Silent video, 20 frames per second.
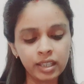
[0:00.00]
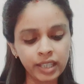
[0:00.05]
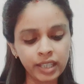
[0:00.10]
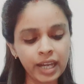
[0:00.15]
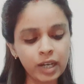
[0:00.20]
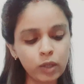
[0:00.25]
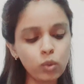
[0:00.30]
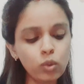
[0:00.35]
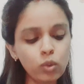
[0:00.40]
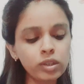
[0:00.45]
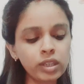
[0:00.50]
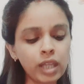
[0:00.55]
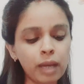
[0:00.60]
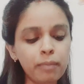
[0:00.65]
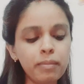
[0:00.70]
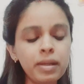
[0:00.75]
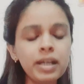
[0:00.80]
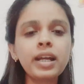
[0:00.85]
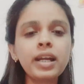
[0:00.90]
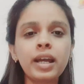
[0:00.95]
तेलुगू
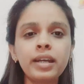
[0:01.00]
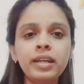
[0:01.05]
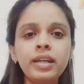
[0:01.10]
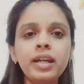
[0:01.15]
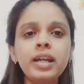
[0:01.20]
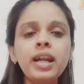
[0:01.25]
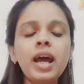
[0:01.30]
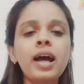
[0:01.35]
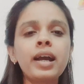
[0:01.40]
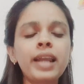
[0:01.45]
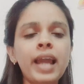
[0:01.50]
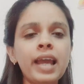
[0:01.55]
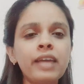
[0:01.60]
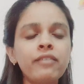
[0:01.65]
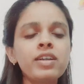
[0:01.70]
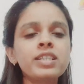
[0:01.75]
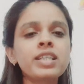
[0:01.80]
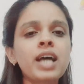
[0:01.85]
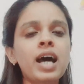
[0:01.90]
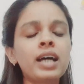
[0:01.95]
तमिल कन्नड़ अगर
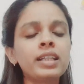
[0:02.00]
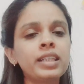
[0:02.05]
लैंग्वेज